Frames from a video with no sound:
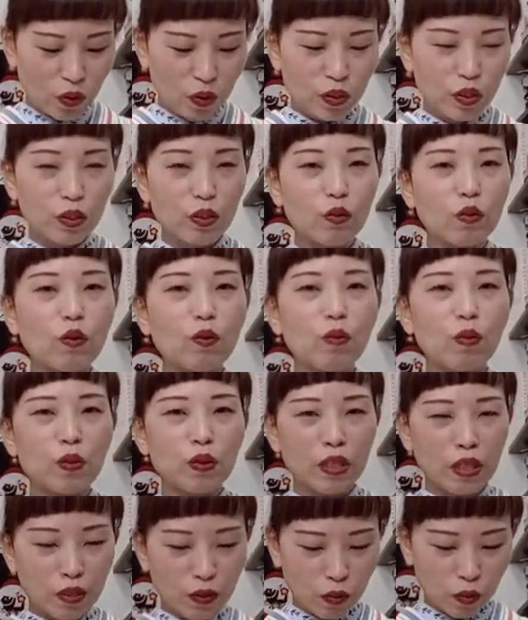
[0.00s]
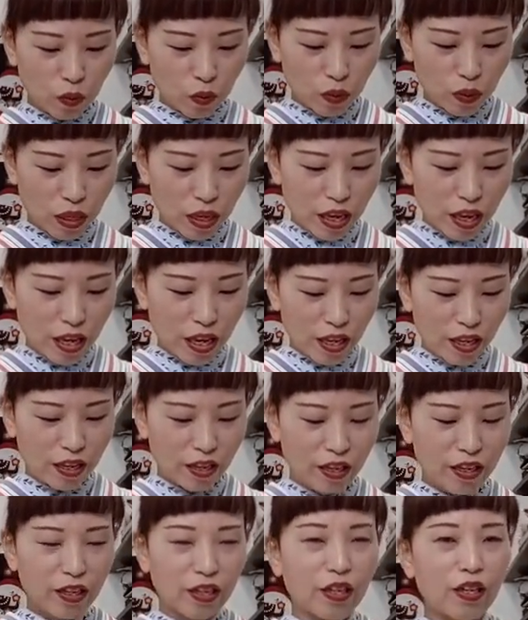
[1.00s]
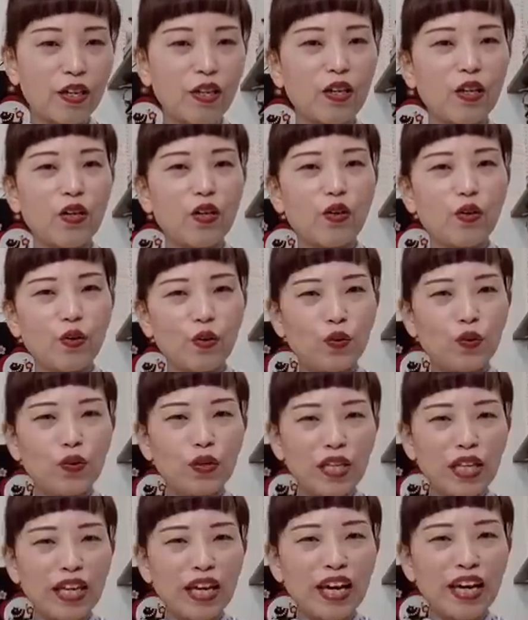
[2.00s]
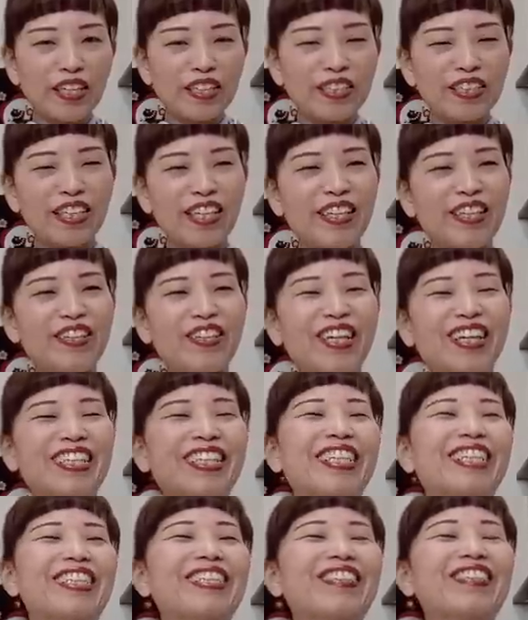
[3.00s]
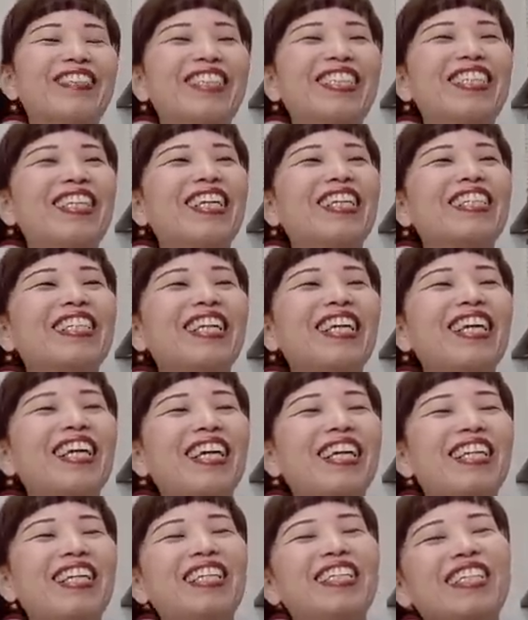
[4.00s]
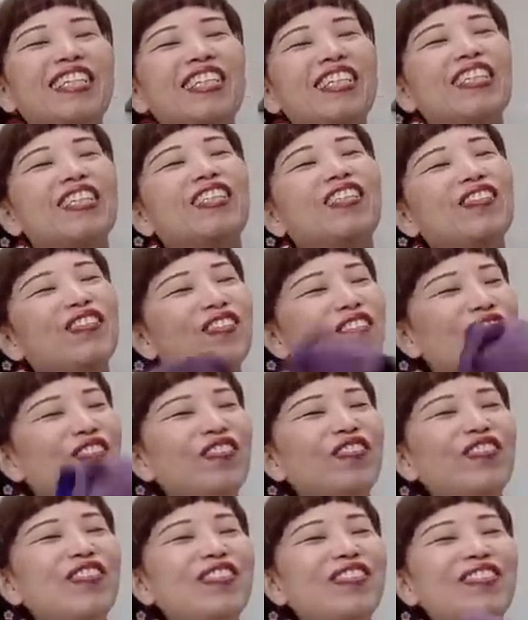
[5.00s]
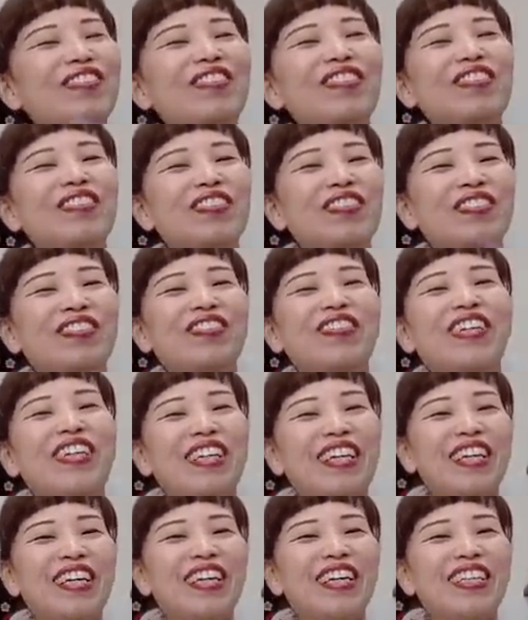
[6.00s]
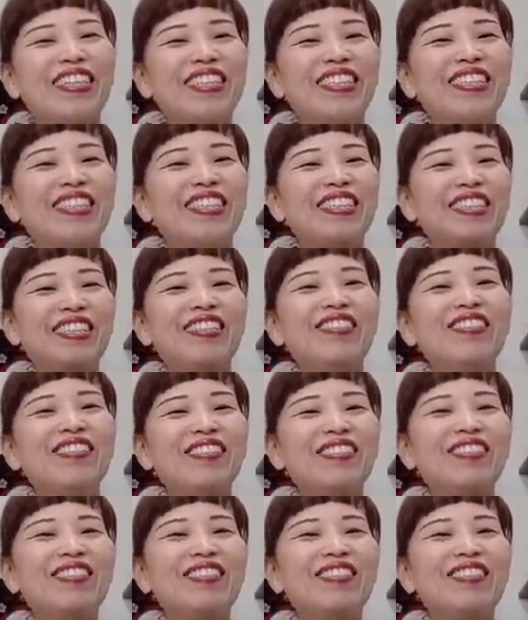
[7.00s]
藤工房さんの方で売ってやっていう話をしてたんでどういう風に売るのかなどうい